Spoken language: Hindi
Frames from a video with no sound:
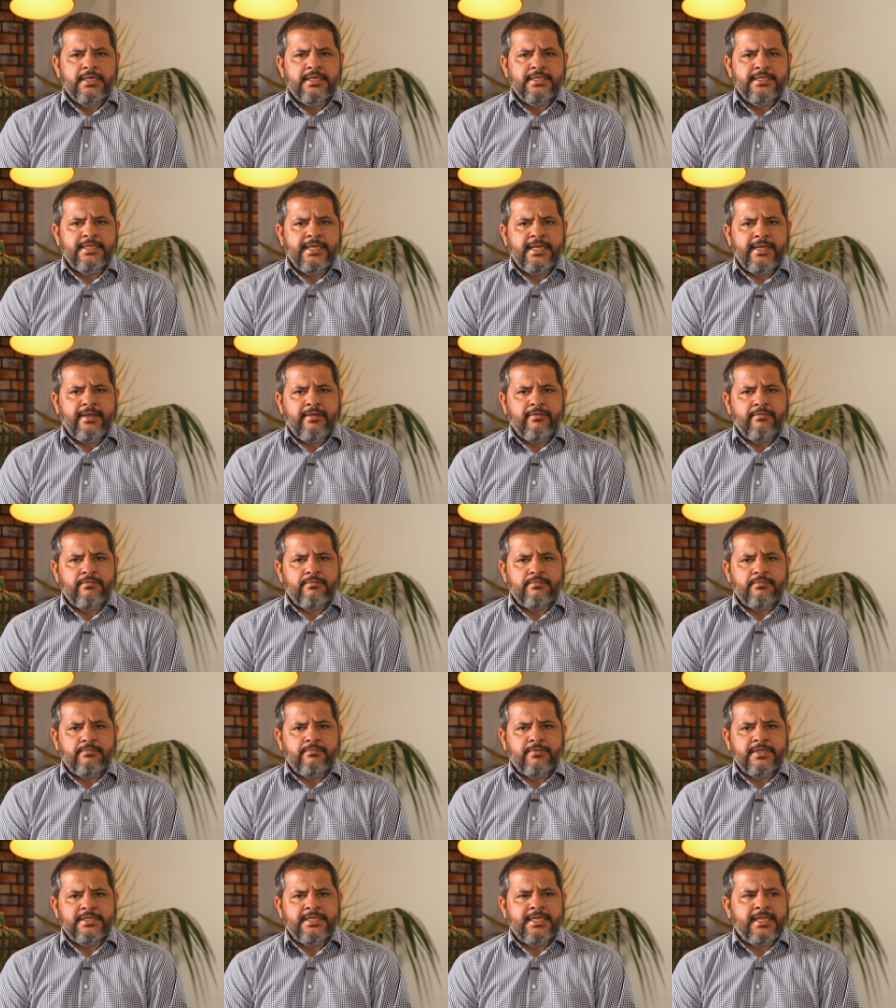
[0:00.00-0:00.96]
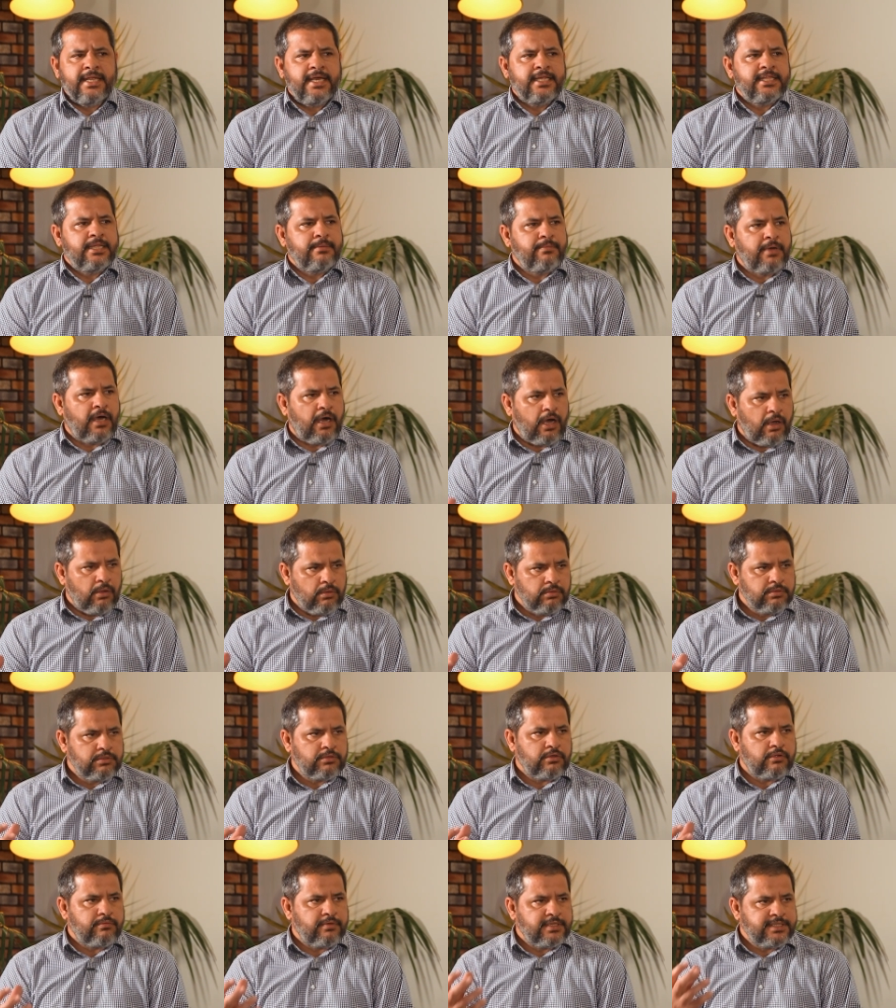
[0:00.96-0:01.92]
ये वज़ी अजम
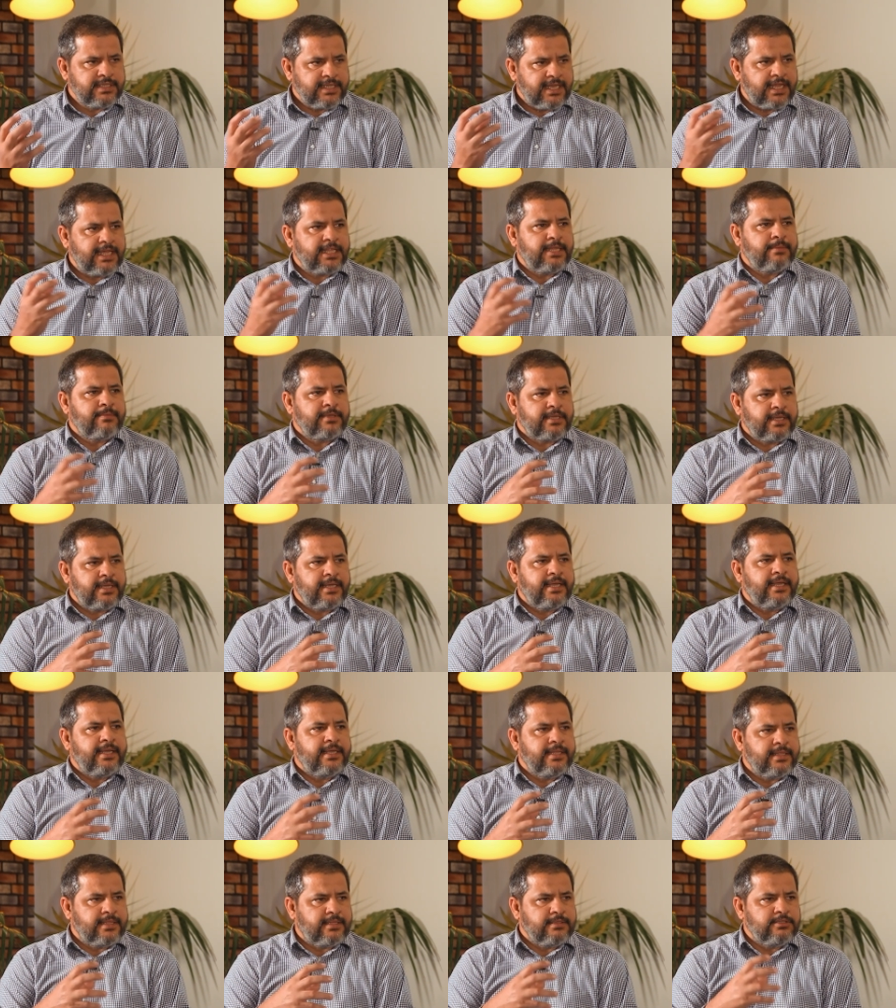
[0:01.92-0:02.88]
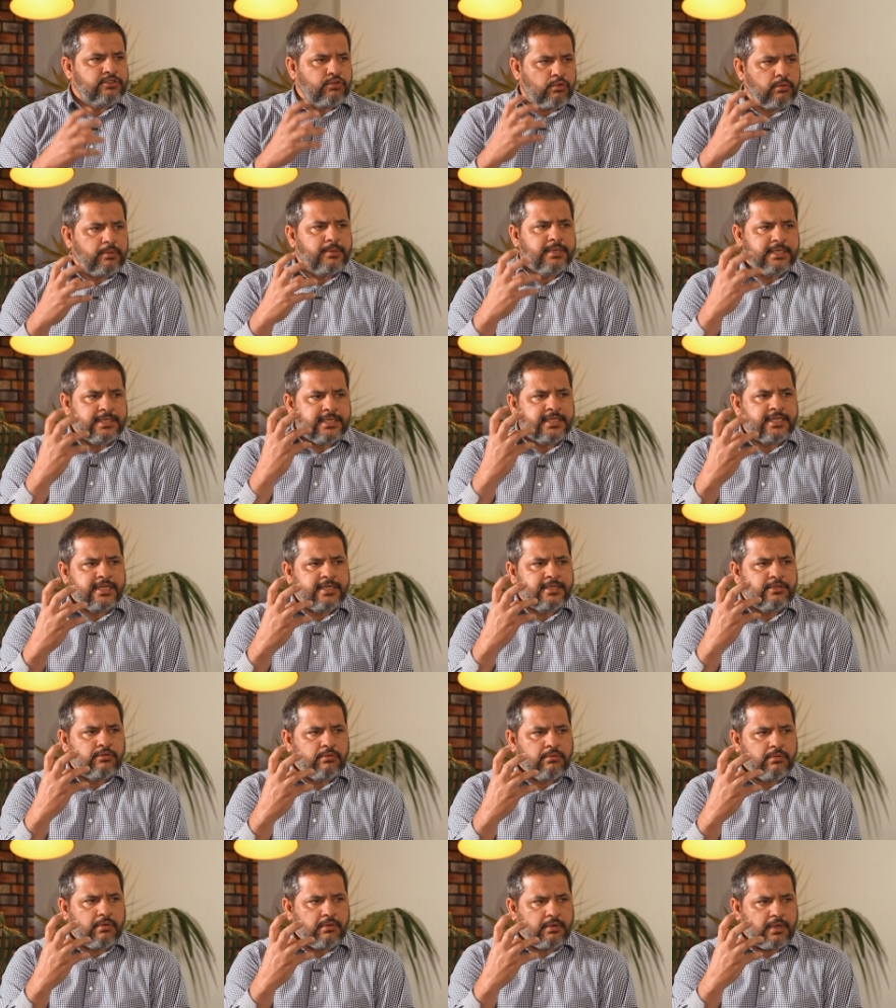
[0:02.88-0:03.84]
हाउस और वज़ी अजम के जो इनके
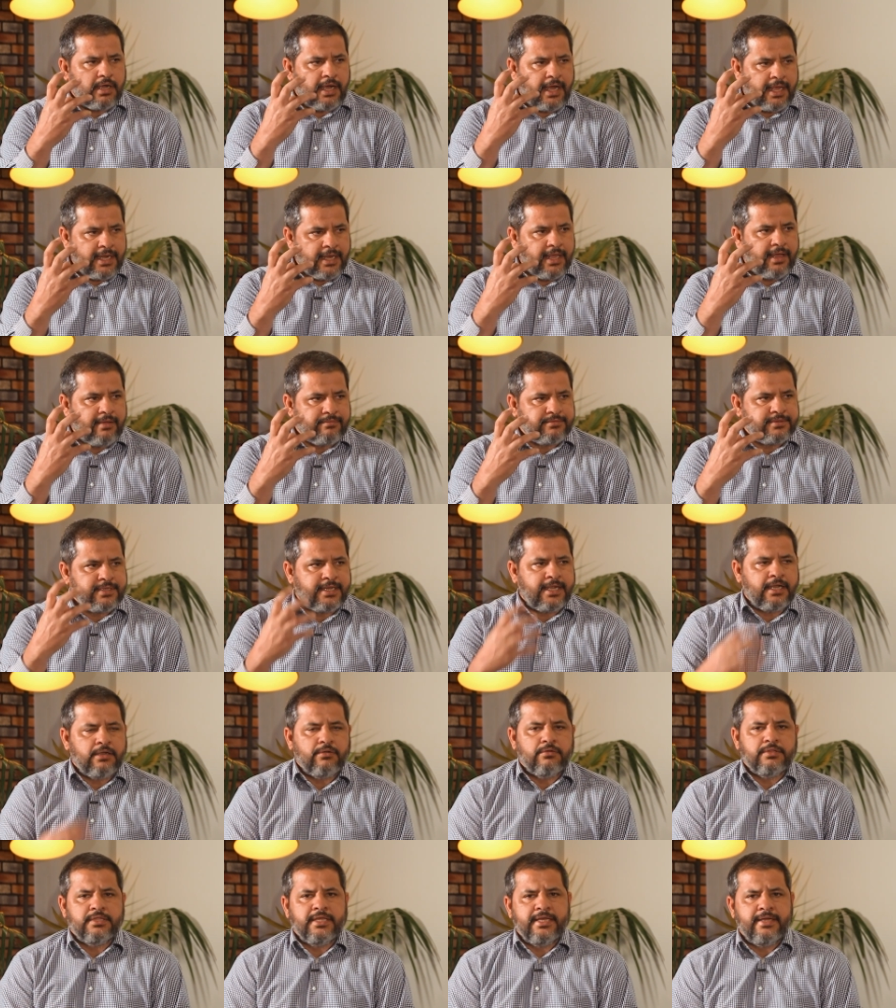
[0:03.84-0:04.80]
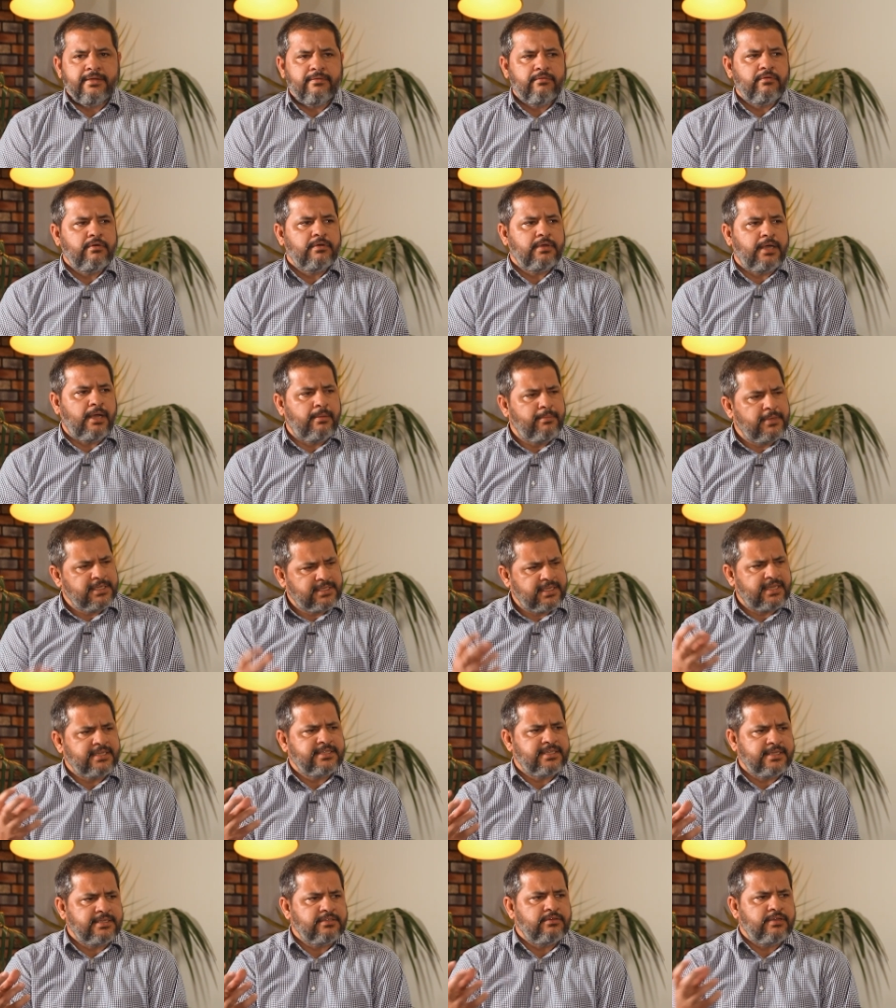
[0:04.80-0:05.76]
जो आला अफ़सरान होते हैं, वो हमेशा
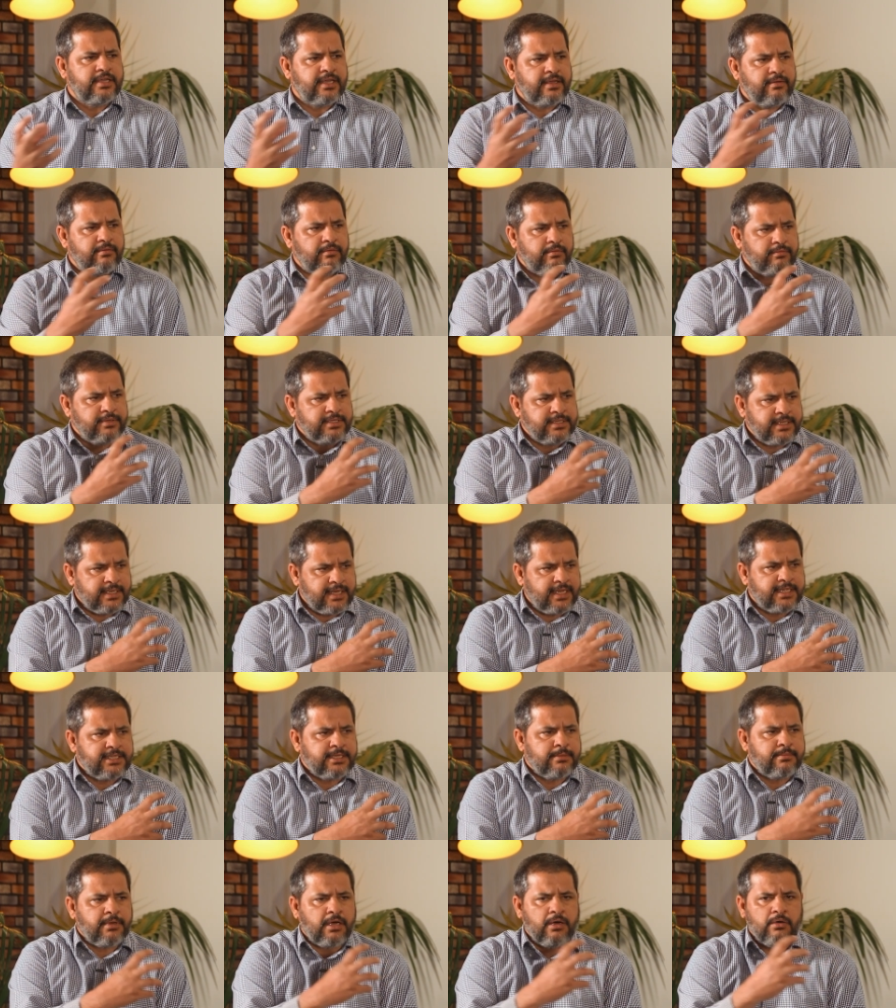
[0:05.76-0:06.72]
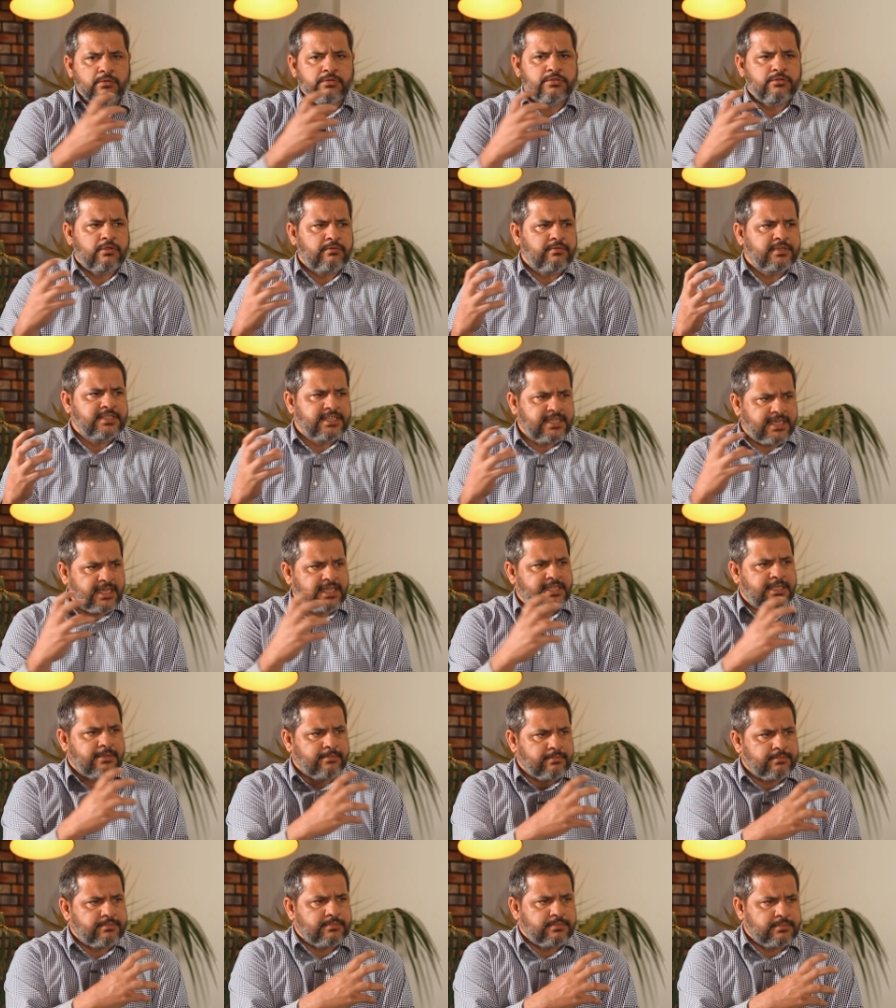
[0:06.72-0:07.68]
से जो है वो वज़ी अजम हाउस और वज़ी
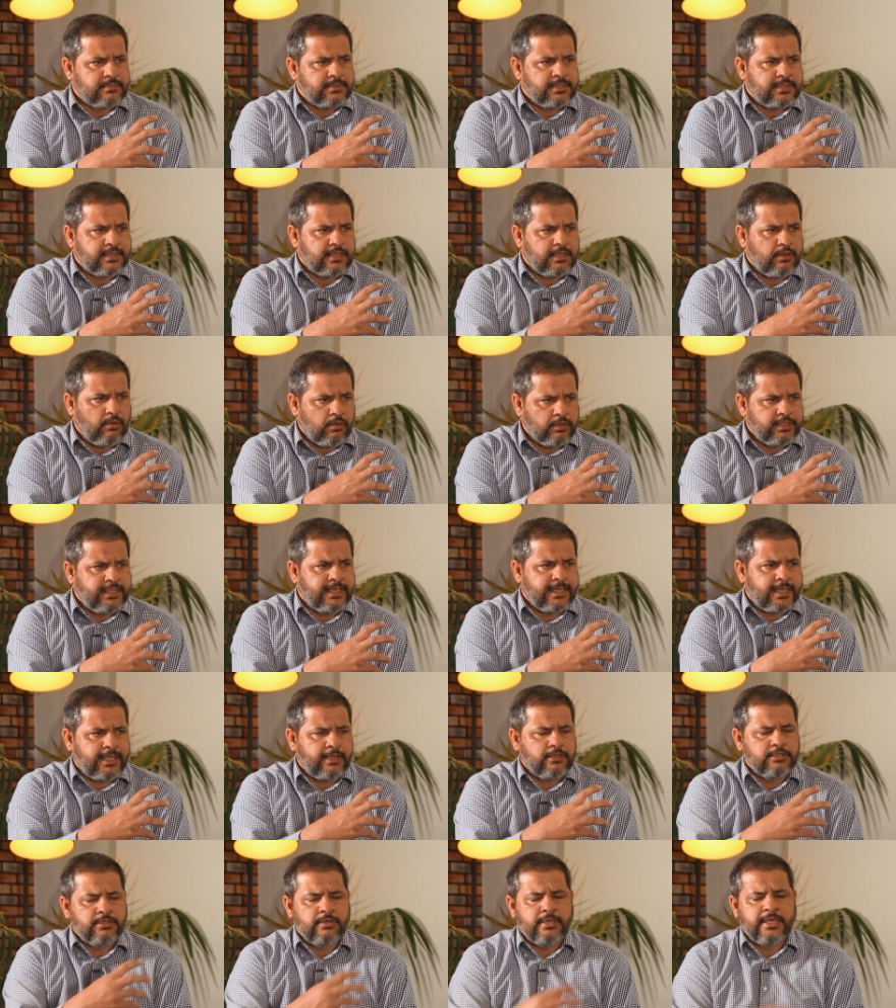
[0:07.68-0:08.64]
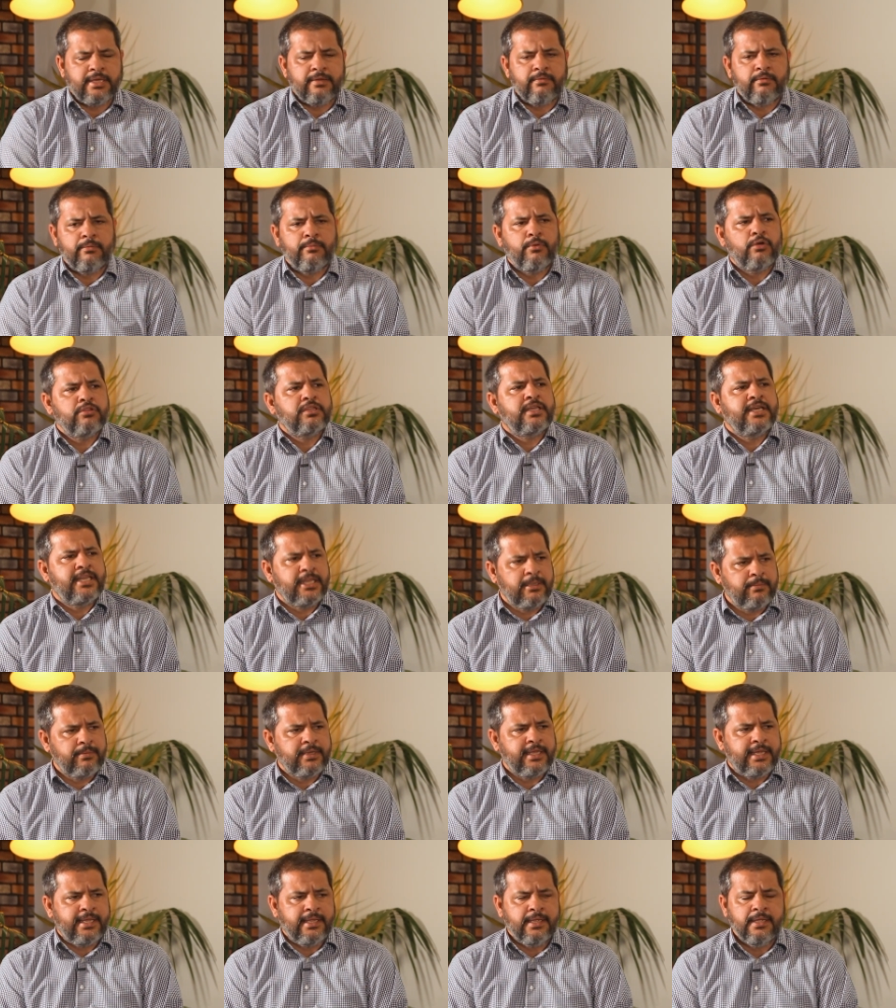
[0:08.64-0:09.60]
अजम अहदे के जो है वो बहुत
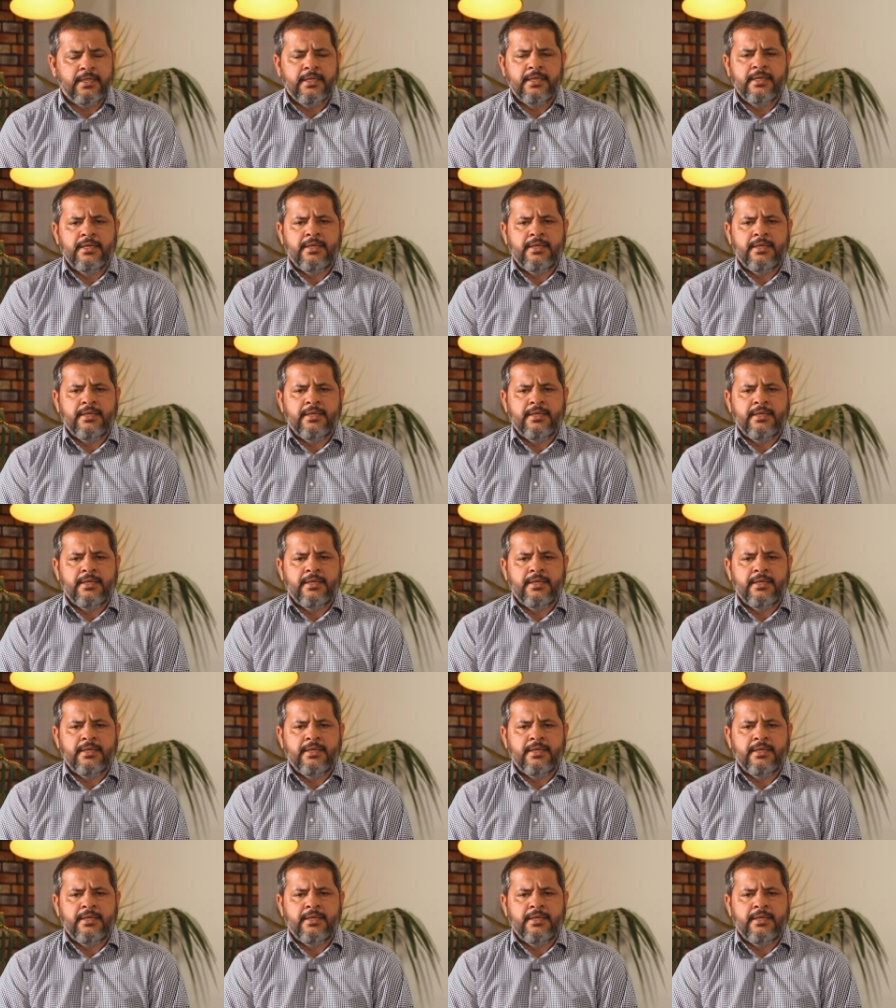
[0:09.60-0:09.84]
करीब रहे